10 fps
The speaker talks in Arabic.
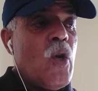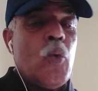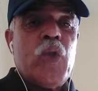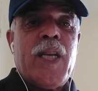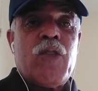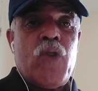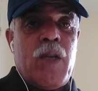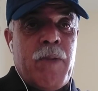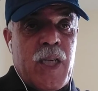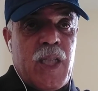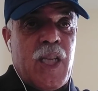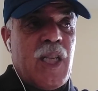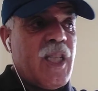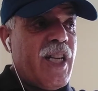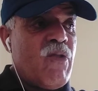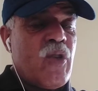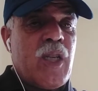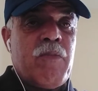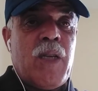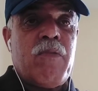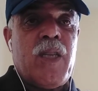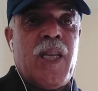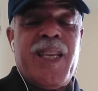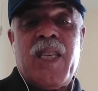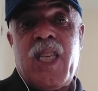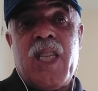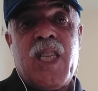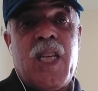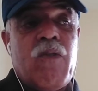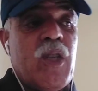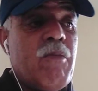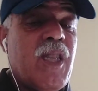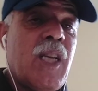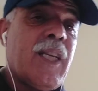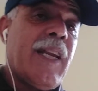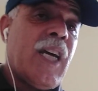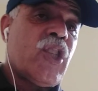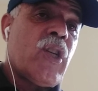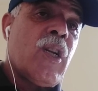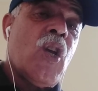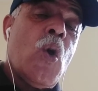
ودازوا للمرة الثالثة أو الرابعة بست سنوات من التاسع العشر